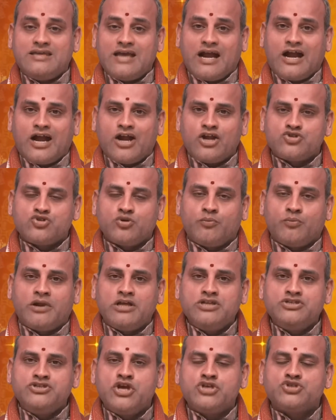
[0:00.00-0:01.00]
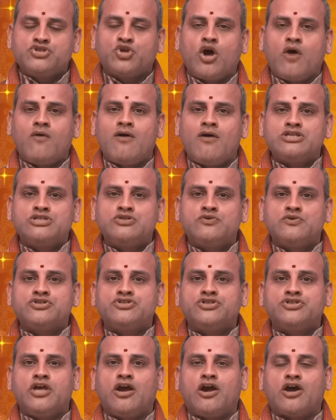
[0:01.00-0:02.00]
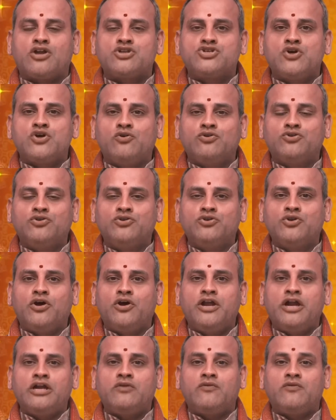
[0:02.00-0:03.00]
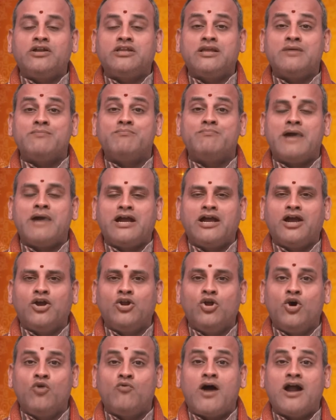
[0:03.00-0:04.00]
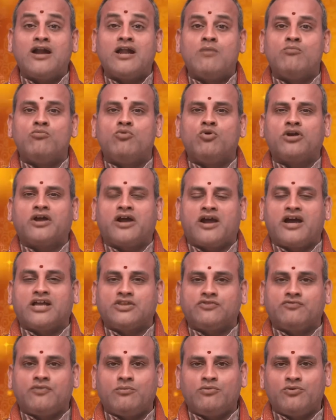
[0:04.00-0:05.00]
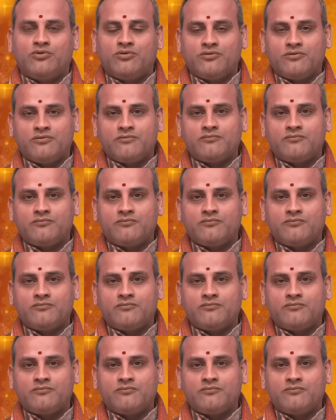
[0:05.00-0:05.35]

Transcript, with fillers: ఎక్కడ శుభ్రం చేసుకోవాల్సి వస్తే ఖర్చు అవుతుందో అనేటువంటి బెంగలో వాళ్ళ మూర్ఖత్వము